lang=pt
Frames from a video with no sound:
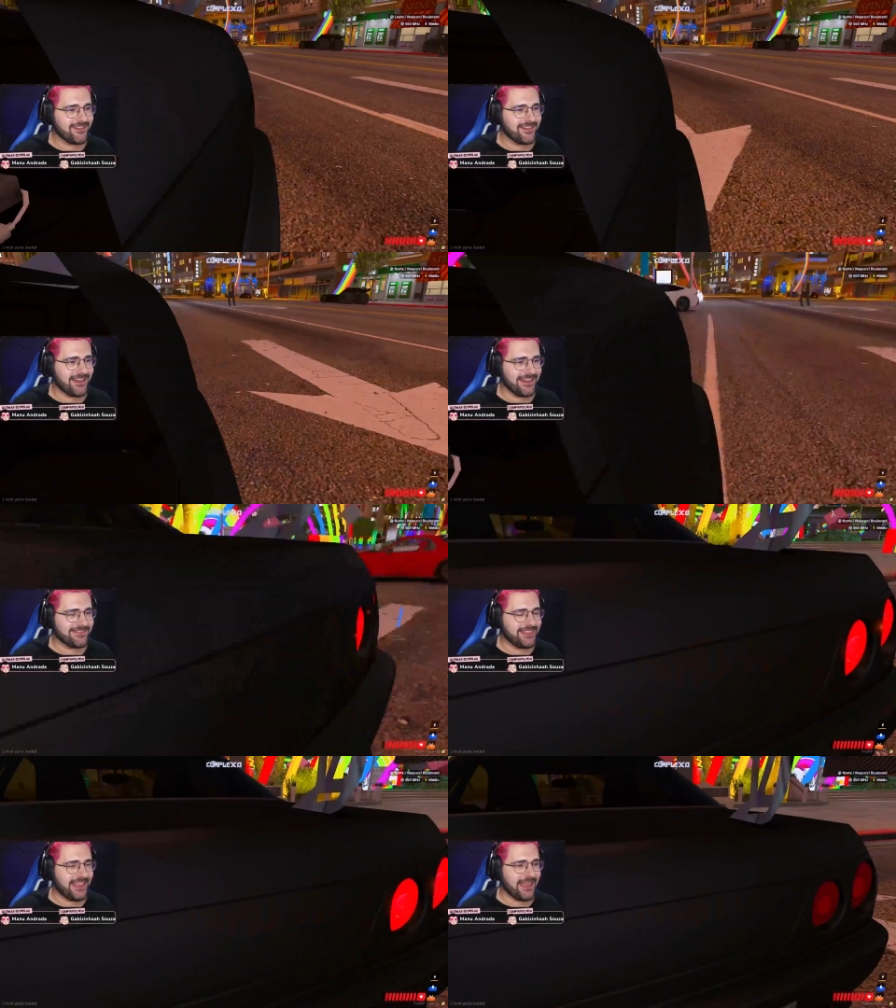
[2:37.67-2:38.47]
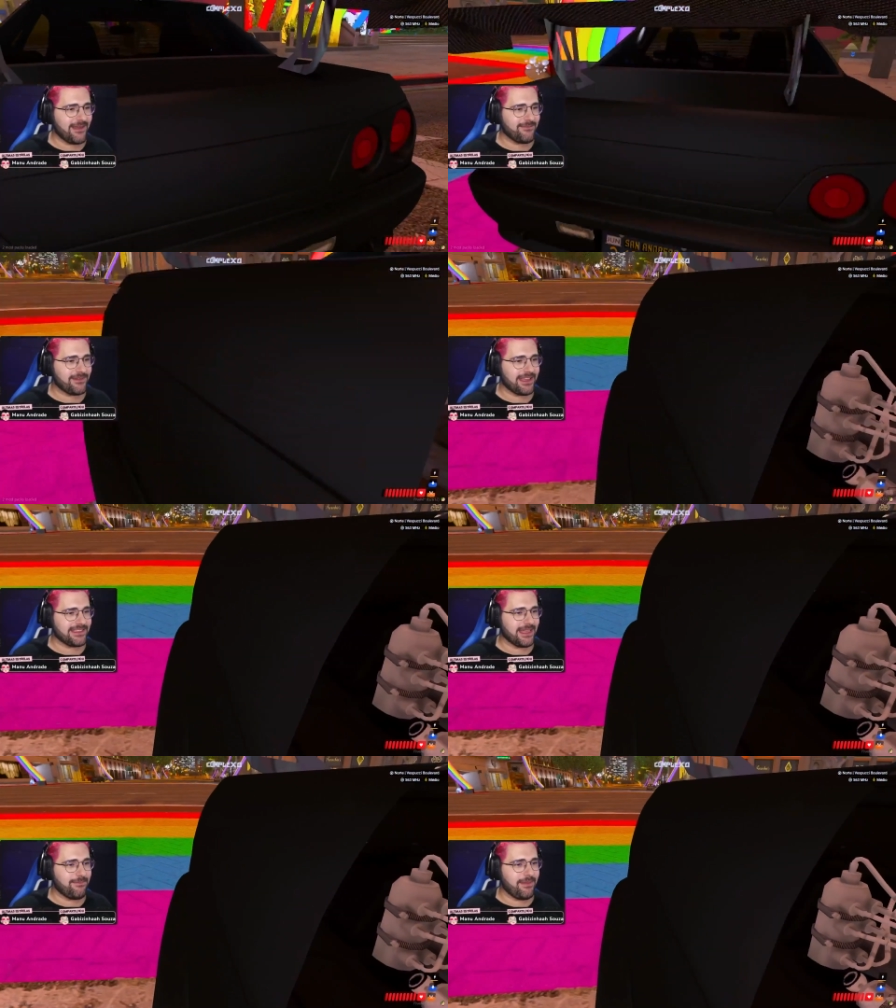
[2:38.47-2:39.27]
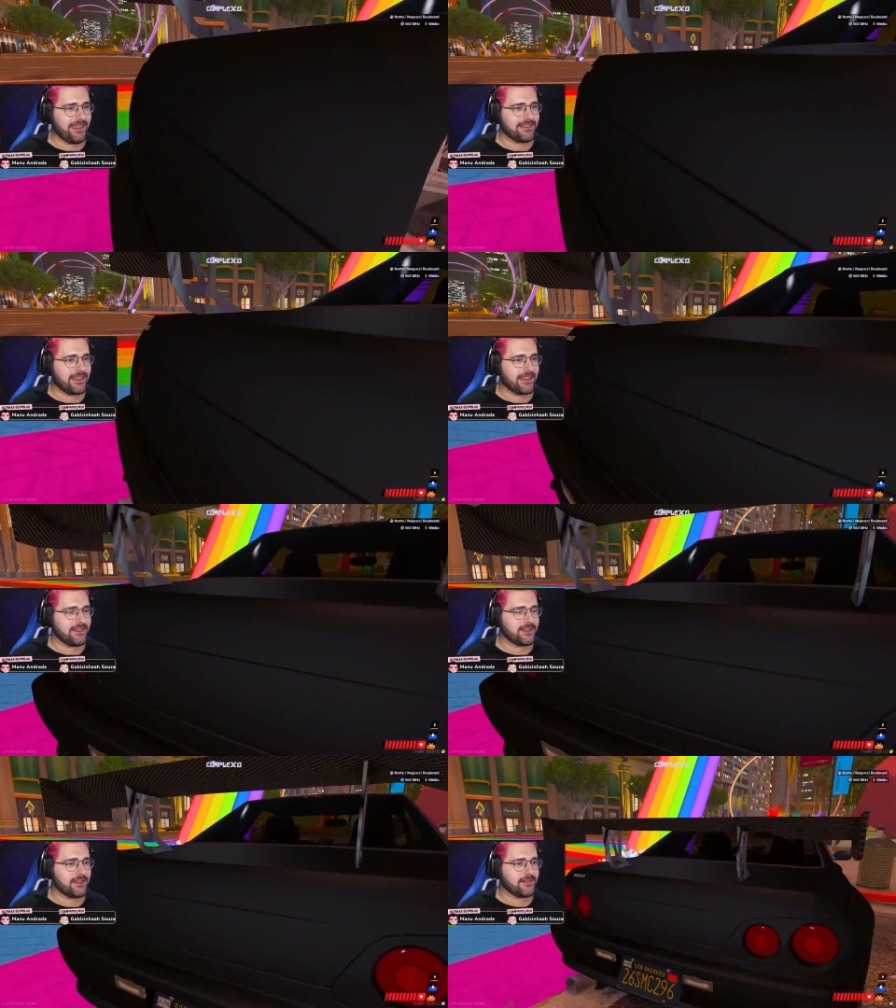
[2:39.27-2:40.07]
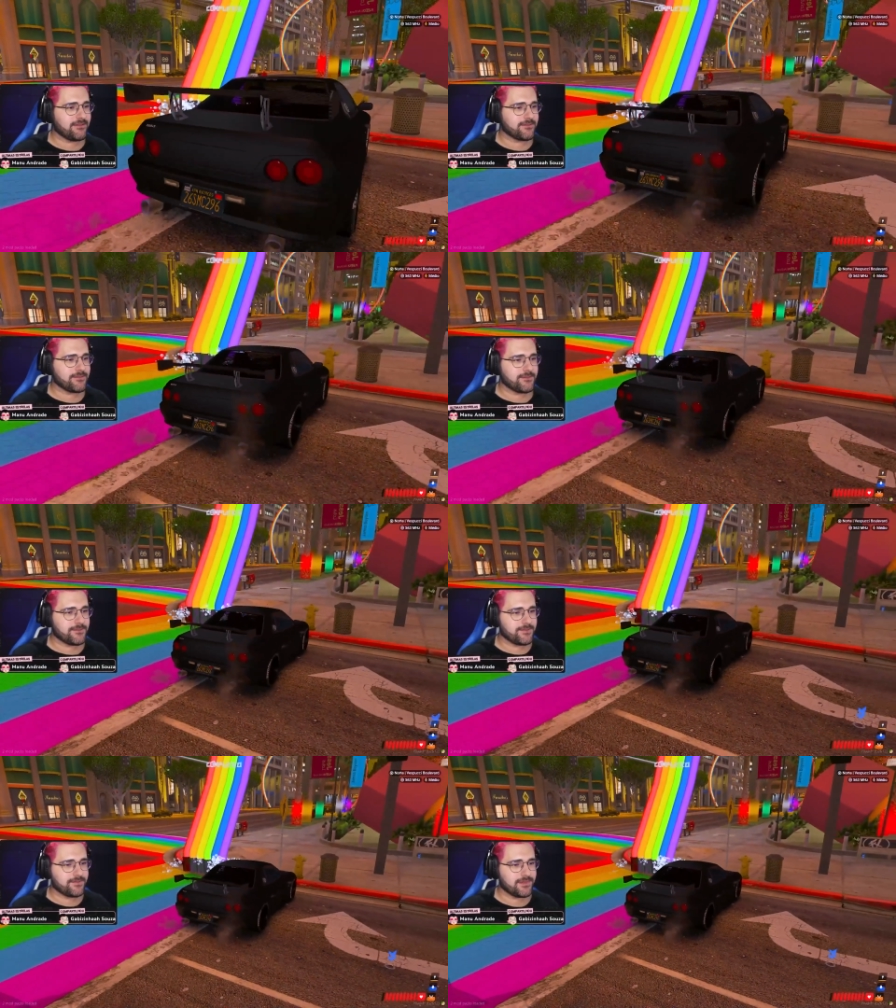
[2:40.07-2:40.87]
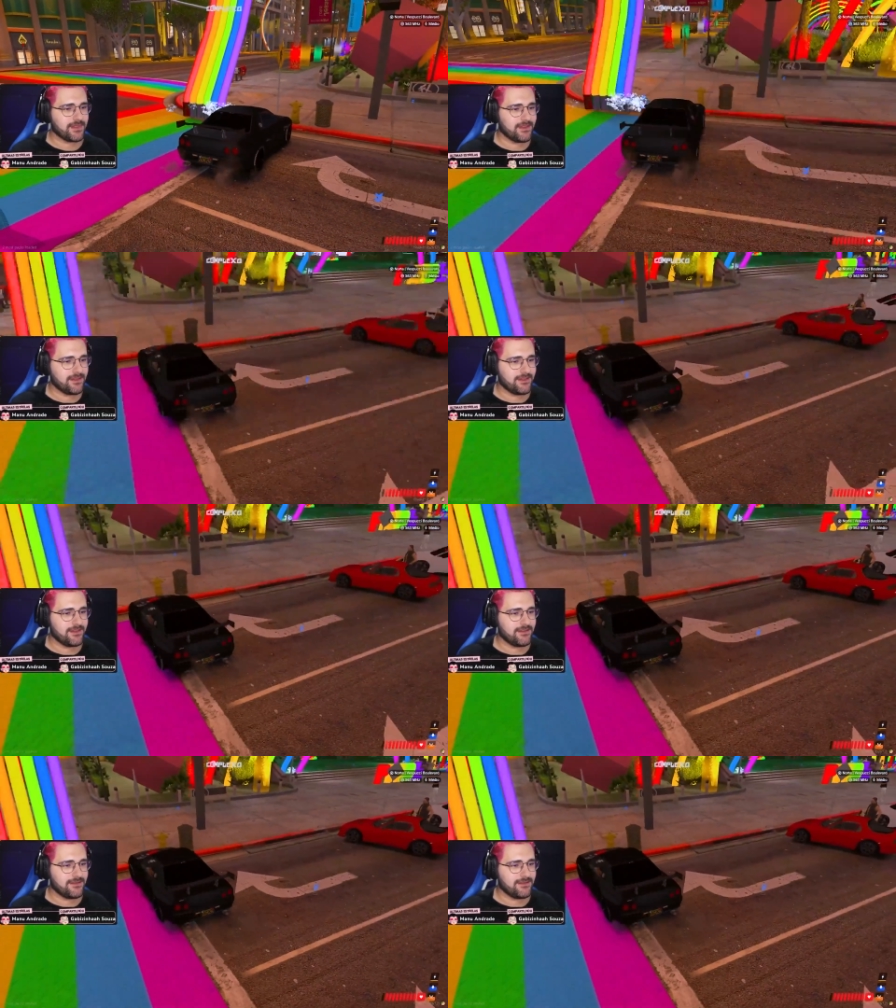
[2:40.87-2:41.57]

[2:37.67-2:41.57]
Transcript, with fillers: Ah, tá. Ainda bem, né? Eita. Ó, oh, estacionada de